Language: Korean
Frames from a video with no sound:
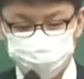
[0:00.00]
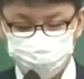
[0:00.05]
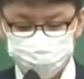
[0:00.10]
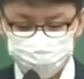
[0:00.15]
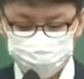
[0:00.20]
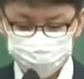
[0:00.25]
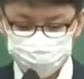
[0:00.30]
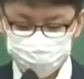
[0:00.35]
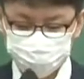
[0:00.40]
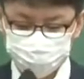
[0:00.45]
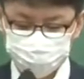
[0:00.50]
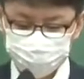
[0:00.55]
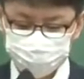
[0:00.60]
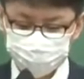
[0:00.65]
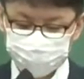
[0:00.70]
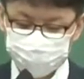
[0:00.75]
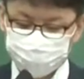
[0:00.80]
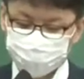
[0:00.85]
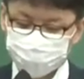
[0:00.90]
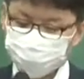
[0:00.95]
보면
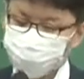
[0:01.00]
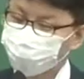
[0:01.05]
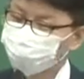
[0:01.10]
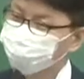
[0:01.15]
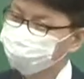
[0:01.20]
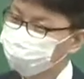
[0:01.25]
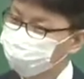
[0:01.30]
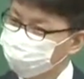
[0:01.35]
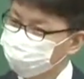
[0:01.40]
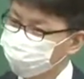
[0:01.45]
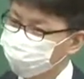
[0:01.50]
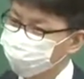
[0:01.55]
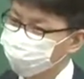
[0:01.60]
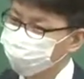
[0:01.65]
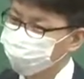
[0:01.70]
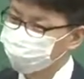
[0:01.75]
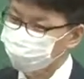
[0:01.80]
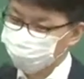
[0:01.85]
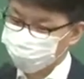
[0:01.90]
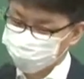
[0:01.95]
인간이 세상의
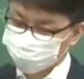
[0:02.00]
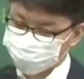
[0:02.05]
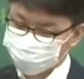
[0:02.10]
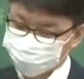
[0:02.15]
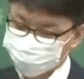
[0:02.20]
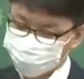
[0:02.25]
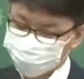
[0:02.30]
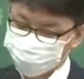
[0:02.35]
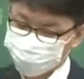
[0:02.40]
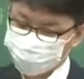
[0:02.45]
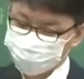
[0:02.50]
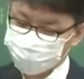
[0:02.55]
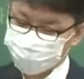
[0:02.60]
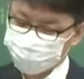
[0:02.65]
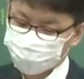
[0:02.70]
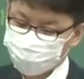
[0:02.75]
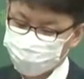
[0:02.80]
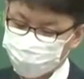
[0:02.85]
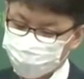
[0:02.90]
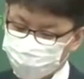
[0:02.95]
중심이 있고
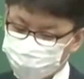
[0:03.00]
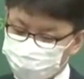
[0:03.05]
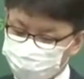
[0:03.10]
인간이